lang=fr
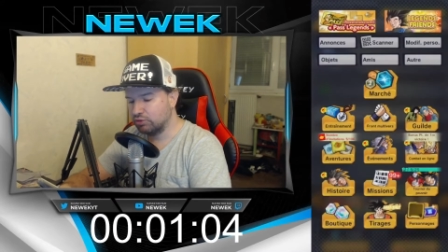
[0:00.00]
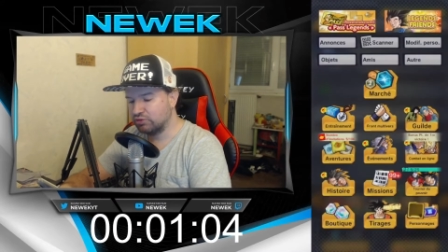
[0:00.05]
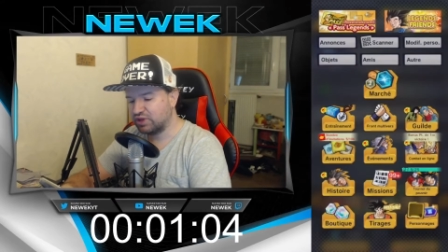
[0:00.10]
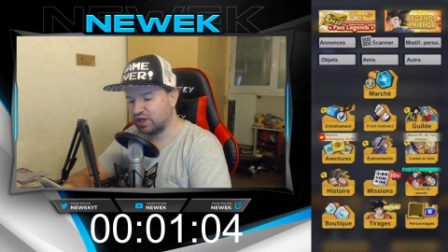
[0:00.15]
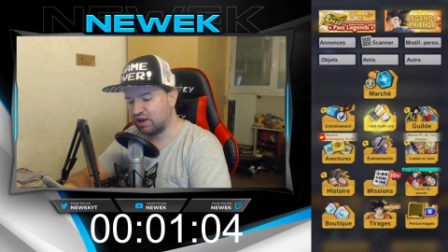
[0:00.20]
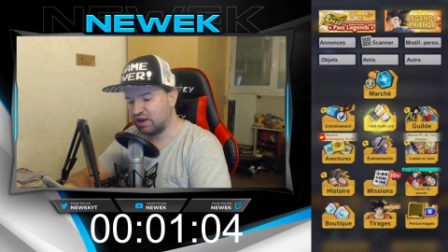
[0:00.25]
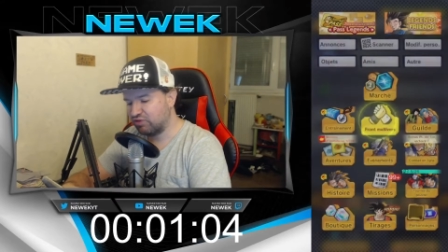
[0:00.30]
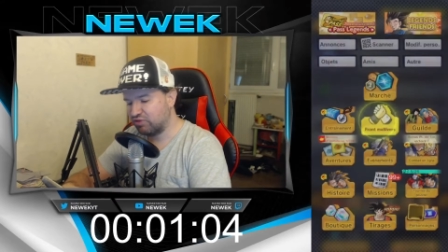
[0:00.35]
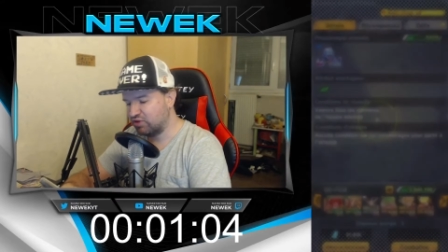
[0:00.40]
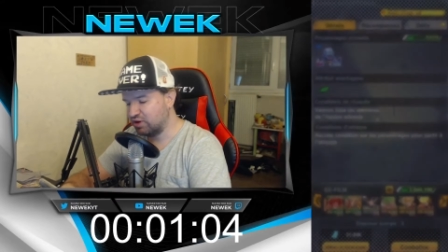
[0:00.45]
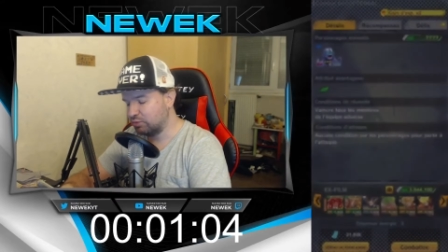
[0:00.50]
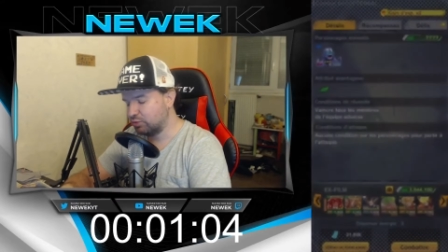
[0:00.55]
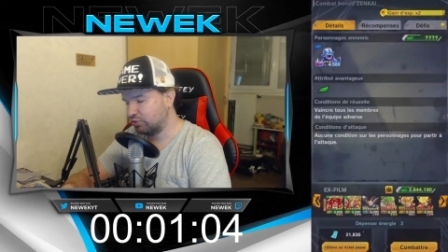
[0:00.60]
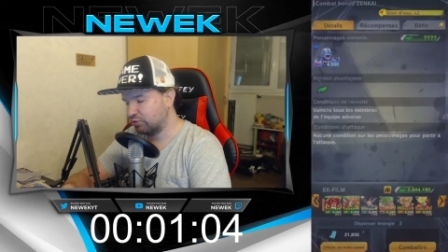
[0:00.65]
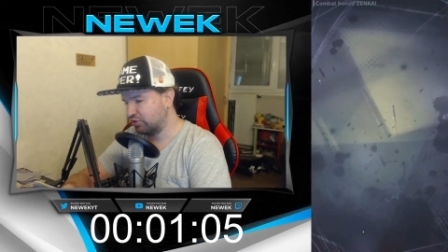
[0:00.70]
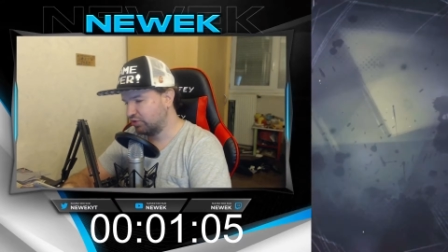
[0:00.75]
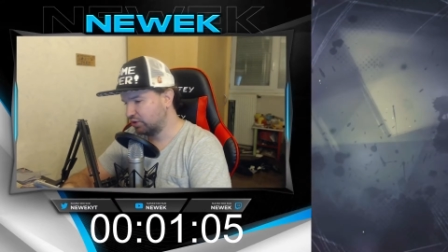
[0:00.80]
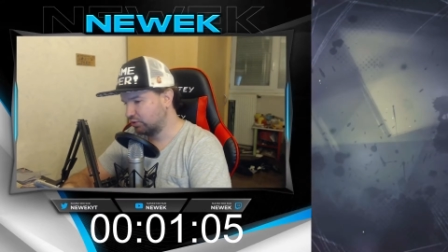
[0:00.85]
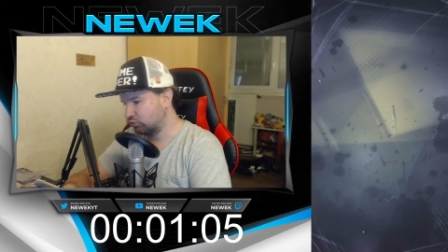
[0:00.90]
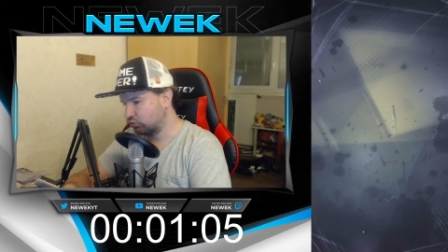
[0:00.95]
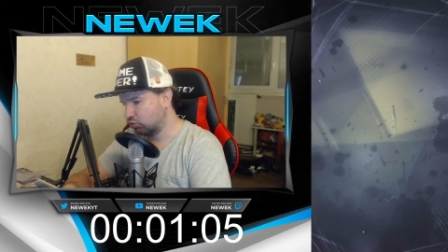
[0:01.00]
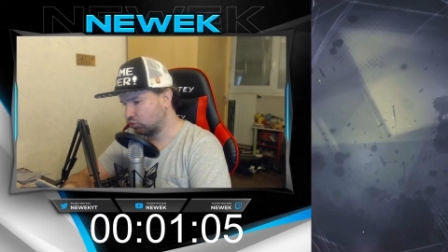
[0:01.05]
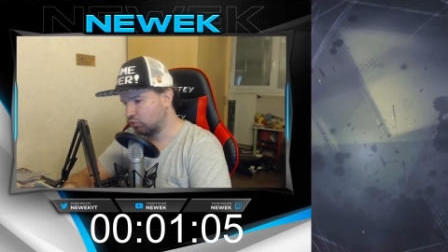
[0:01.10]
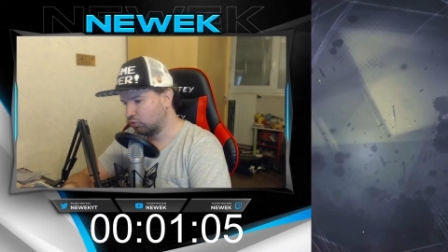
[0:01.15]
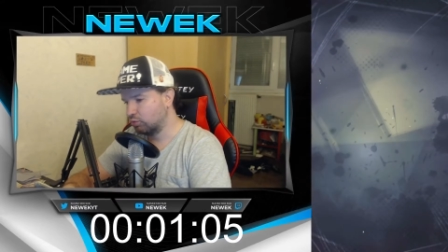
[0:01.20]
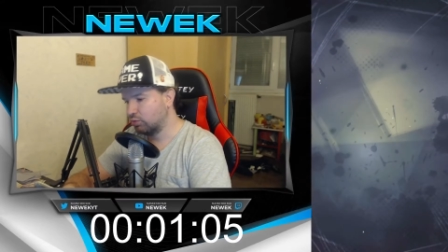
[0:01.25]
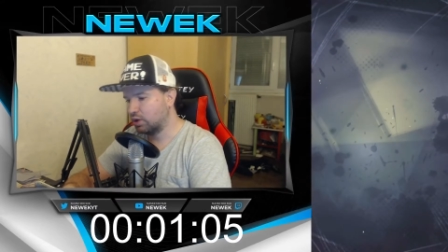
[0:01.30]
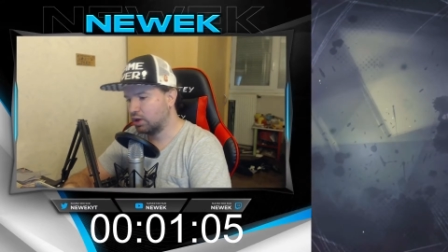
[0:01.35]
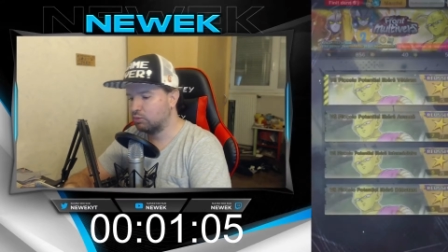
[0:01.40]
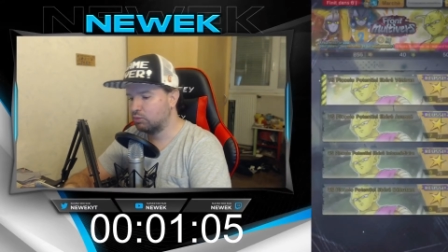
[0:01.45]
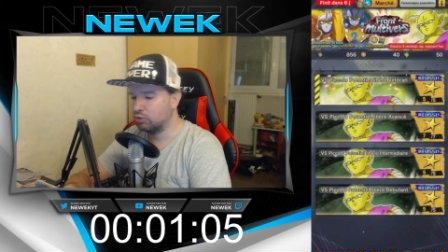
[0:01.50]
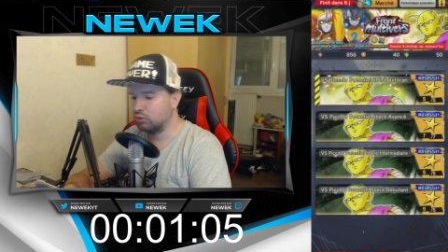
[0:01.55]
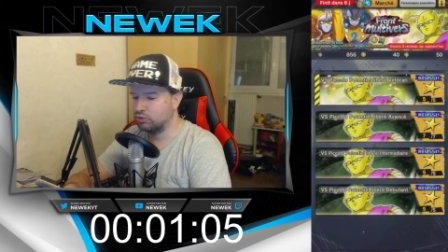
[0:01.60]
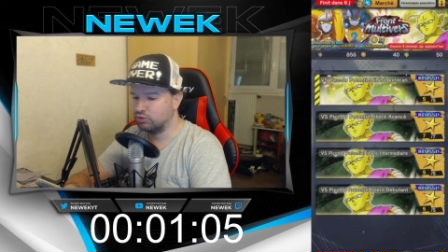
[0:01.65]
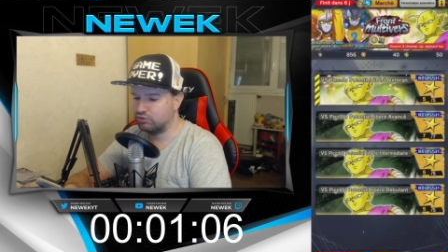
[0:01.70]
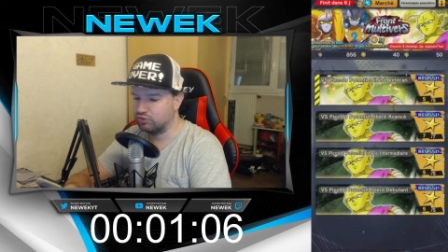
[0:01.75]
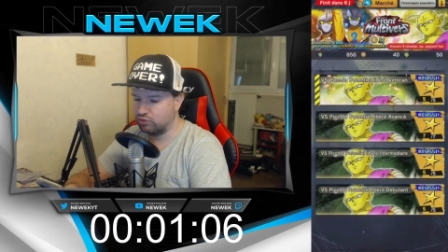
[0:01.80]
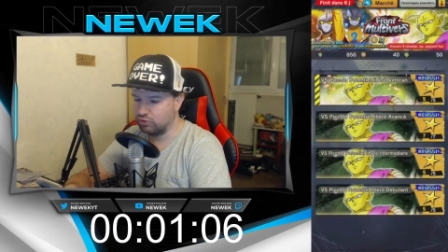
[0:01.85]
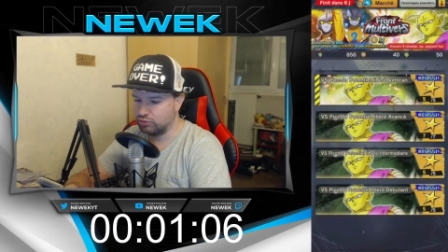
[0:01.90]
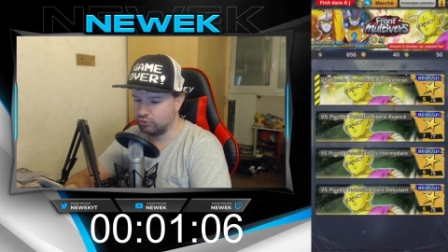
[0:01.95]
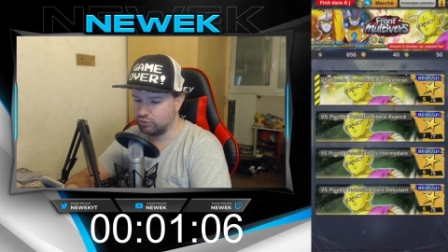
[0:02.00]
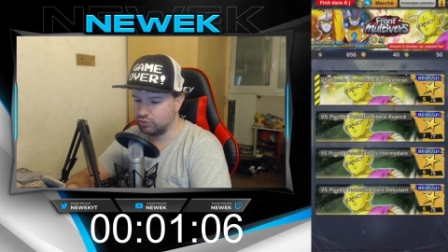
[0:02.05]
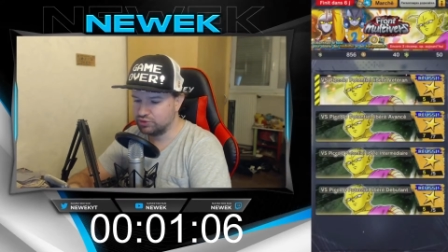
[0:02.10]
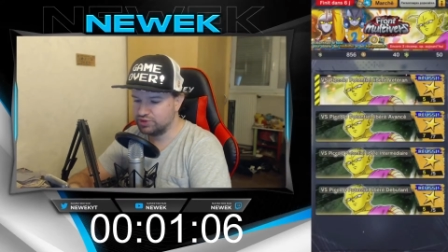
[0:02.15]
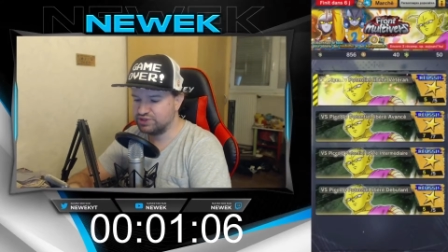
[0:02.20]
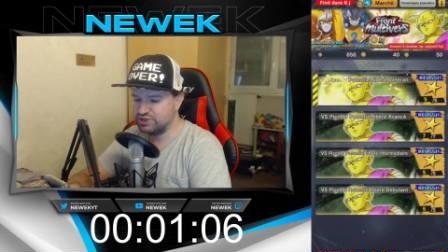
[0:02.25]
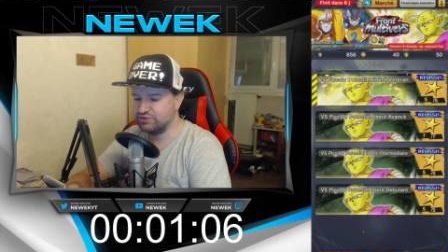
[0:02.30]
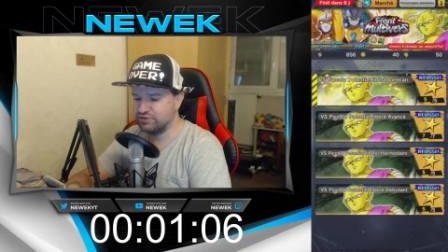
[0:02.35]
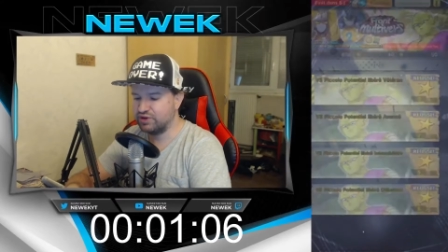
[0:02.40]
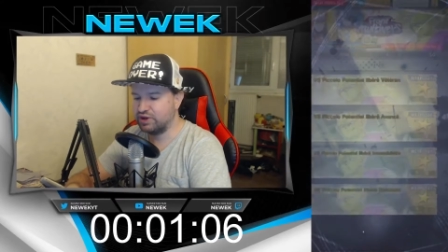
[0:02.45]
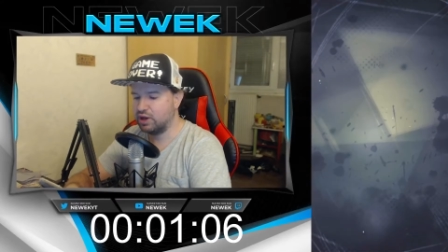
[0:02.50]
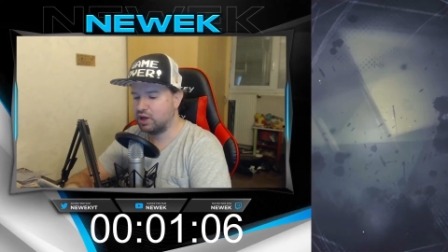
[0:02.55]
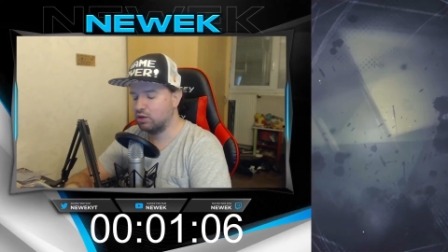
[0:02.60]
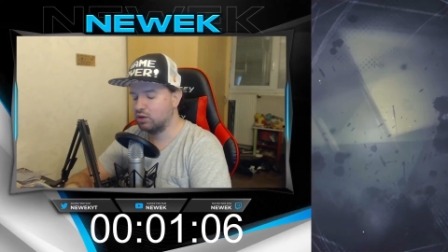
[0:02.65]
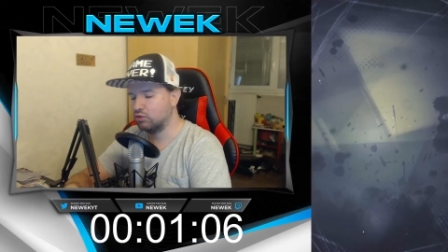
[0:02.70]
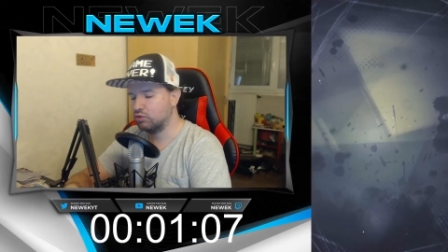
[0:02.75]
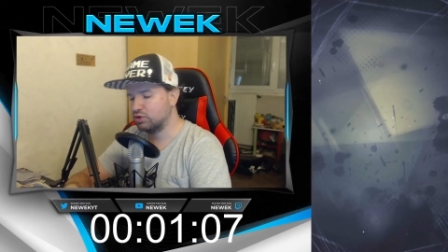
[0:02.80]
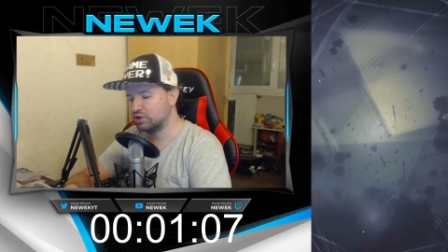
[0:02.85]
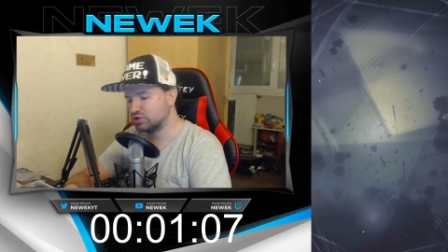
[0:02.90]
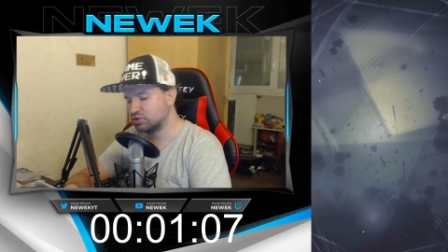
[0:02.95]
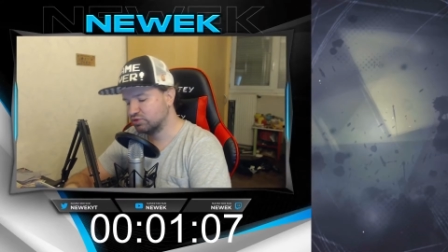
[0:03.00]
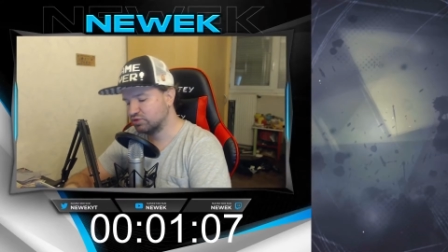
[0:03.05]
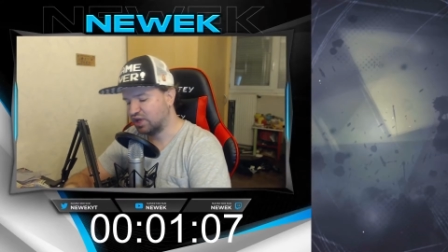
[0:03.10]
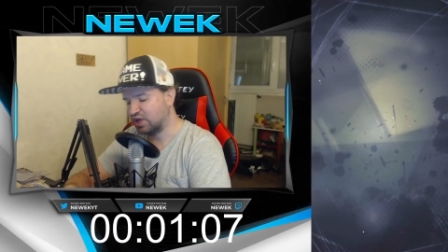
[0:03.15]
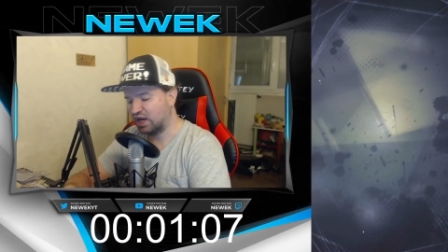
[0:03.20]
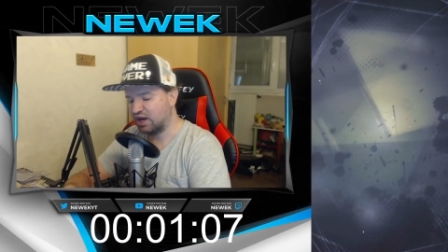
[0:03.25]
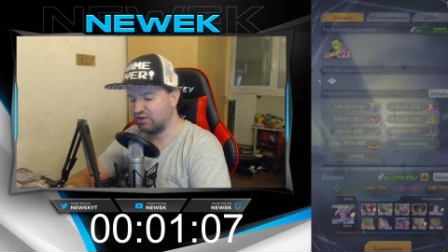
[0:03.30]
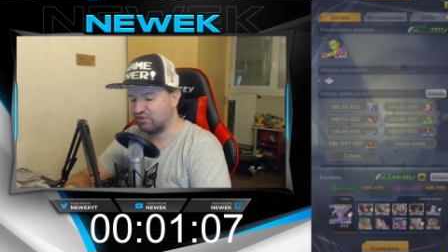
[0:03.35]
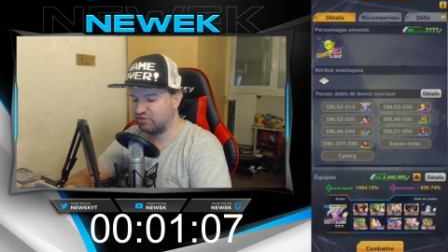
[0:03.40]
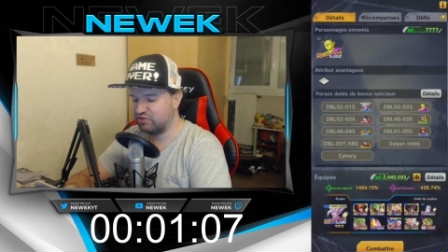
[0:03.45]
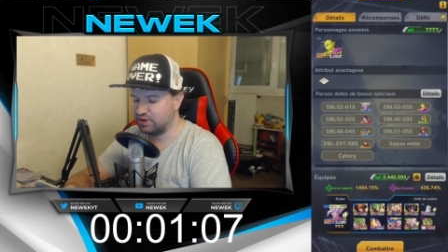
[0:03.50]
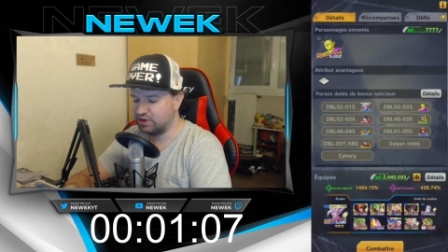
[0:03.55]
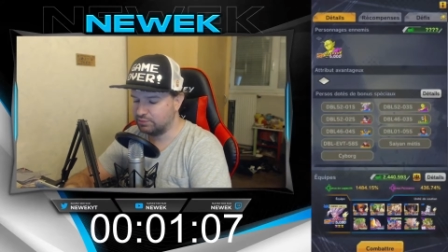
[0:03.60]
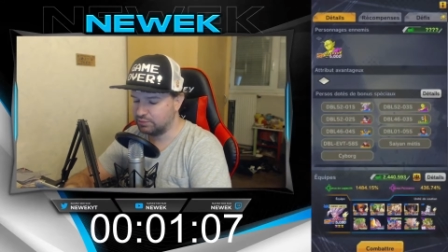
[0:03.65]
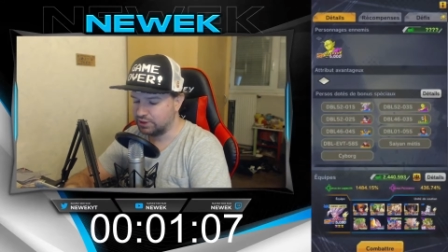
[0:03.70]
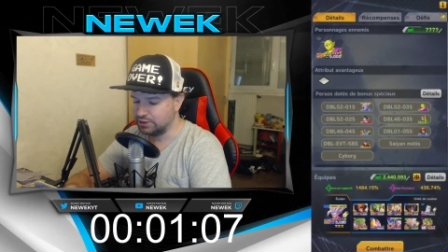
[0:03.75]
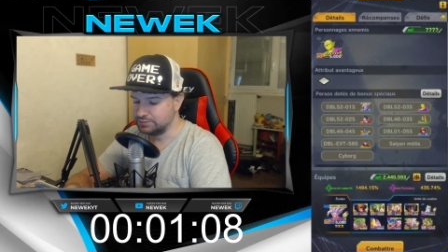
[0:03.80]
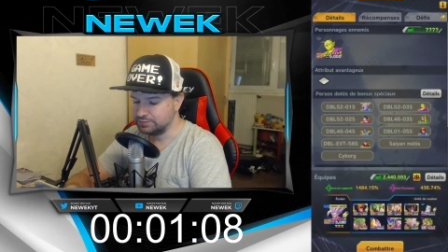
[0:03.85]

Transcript: t'as la flemme de faire ton combat mon front multivers, ou est-ce que as la flemme